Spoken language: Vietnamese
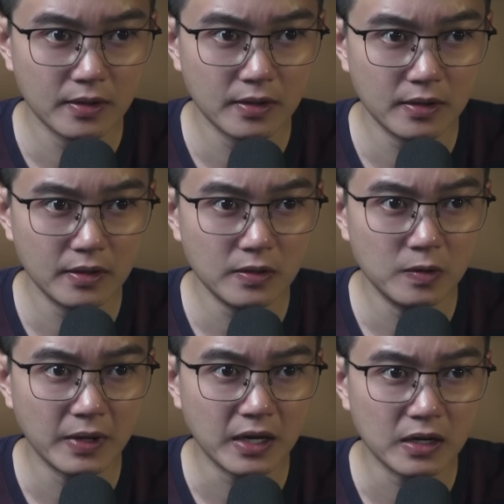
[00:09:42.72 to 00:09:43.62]
Ý của
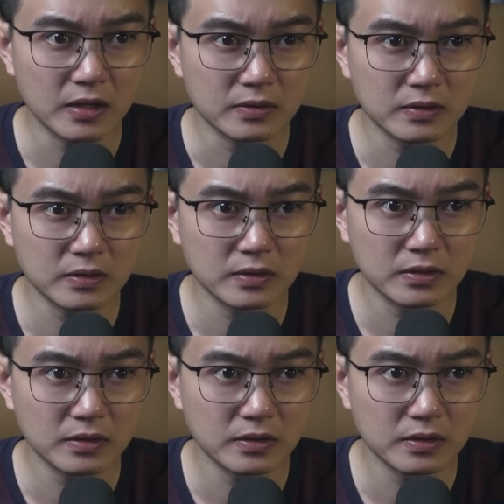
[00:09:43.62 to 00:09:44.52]
mẹ là
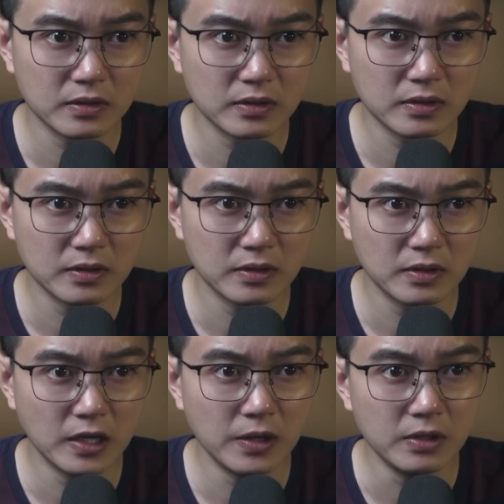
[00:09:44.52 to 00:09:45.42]

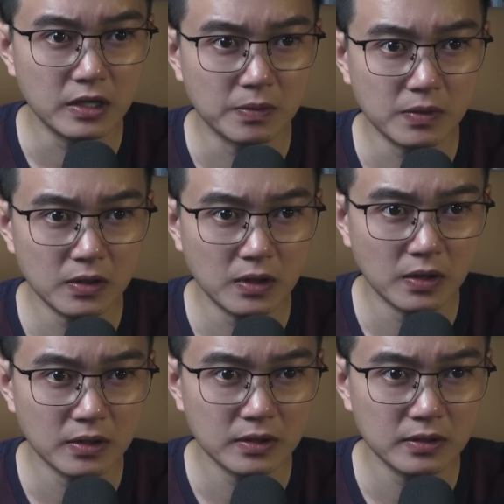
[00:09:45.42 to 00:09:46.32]
nếu như không có con á